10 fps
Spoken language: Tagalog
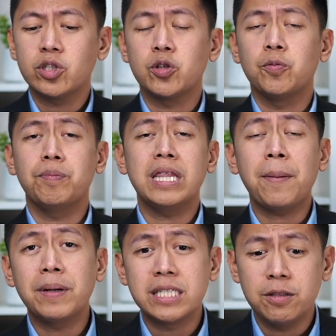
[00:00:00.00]
So,
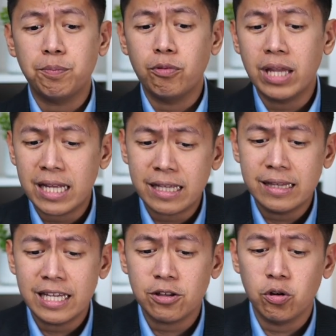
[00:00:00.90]
pinapansin po natin
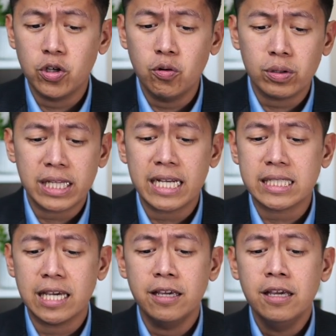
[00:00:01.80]
dito, yung
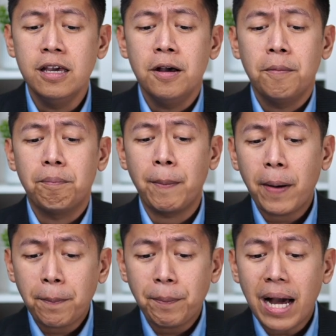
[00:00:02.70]
text ay
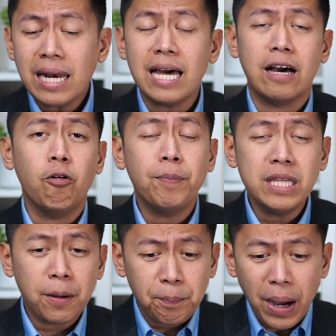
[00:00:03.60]
Mapagpala o
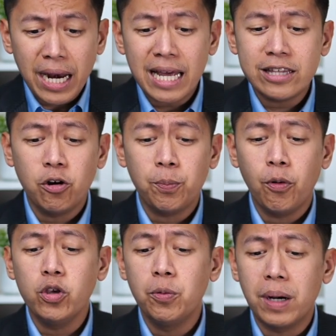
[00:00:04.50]
pinagpala daw
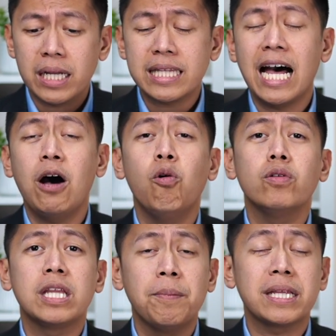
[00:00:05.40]
po yung mga
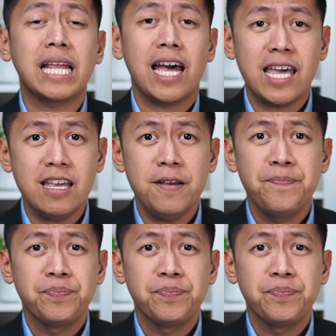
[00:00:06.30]
taong namatay